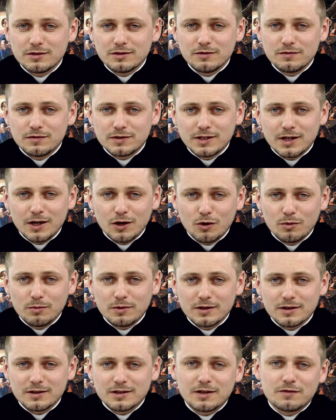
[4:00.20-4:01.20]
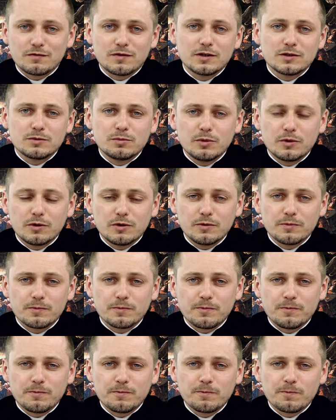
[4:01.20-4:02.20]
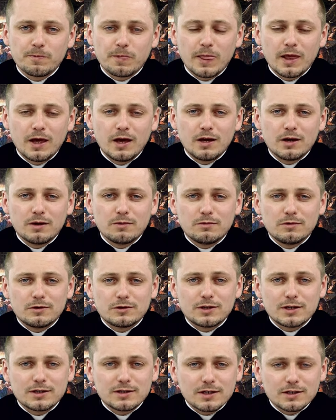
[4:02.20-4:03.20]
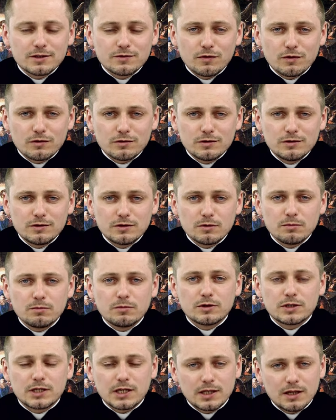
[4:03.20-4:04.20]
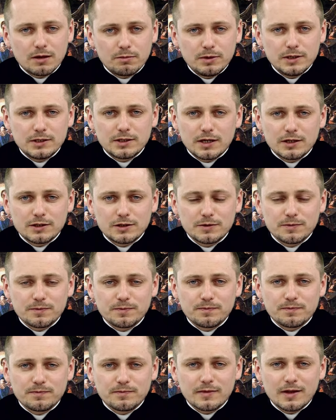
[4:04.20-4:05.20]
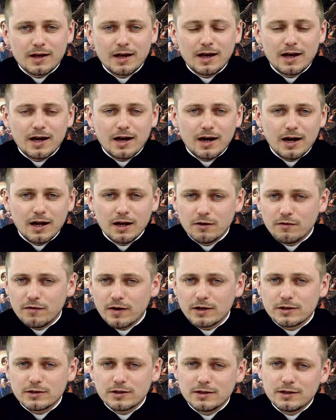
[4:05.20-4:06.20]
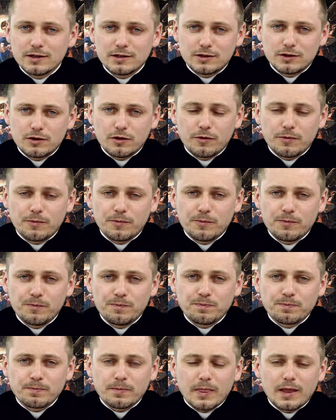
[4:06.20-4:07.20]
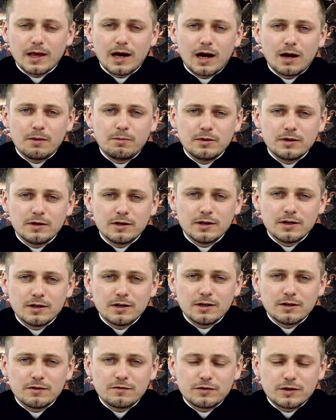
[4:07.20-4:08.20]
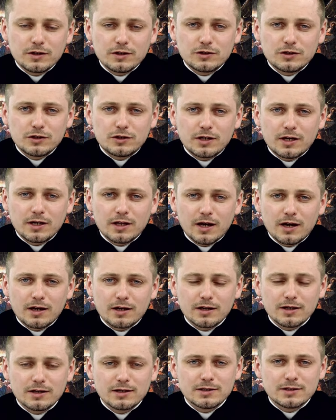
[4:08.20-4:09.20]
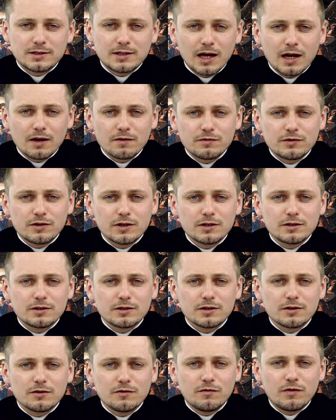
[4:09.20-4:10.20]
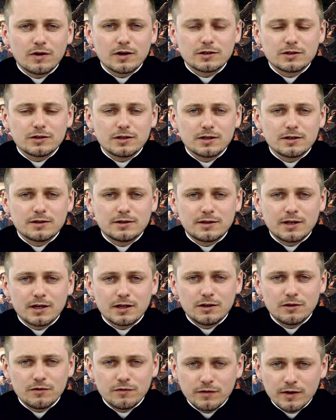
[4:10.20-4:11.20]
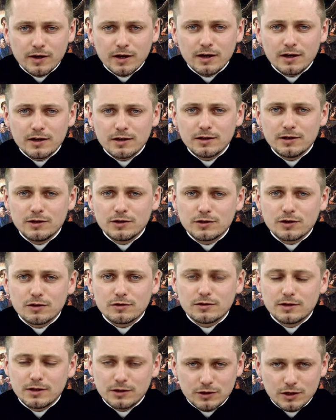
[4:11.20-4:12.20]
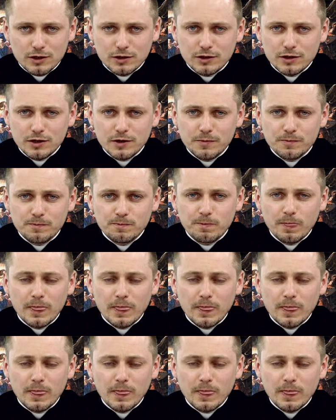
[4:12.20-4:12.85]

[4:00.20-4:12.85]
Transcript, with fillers: y, w znajomych na Facebooku. Można zadzwonić, można napisać. Ale ważne jest to, aby w tych życzeniach zawrzeć właśnie te dwie istotne rzeczy,